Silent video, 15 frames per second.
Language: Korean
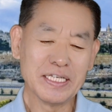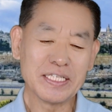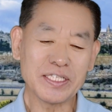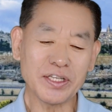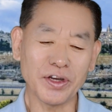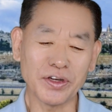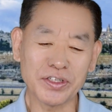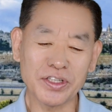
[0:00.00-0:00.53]

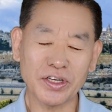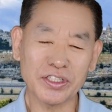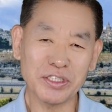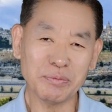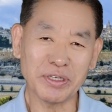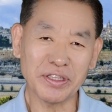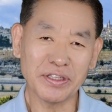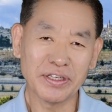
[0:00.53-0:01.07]

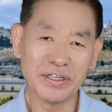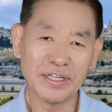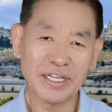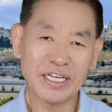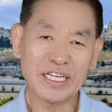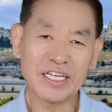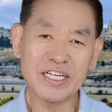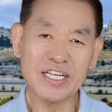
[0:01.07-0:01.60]
성령님은
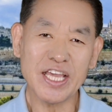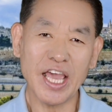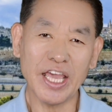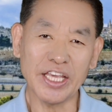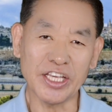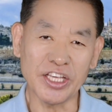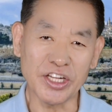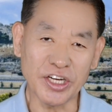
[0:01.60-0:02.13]

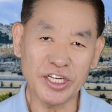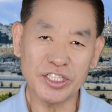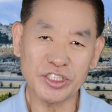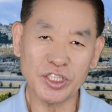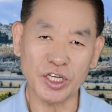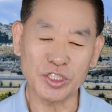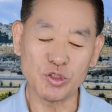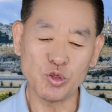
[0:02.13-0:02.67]
그의 일을
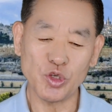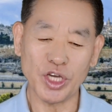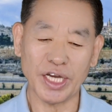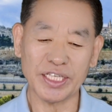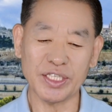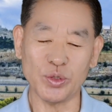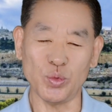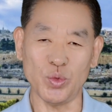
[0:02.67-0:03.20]

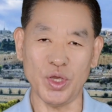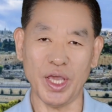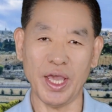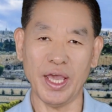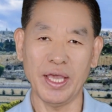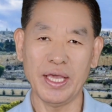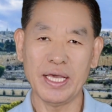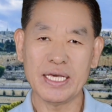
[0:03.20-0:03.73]
성취하기
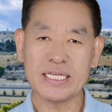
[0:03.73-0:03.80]
위해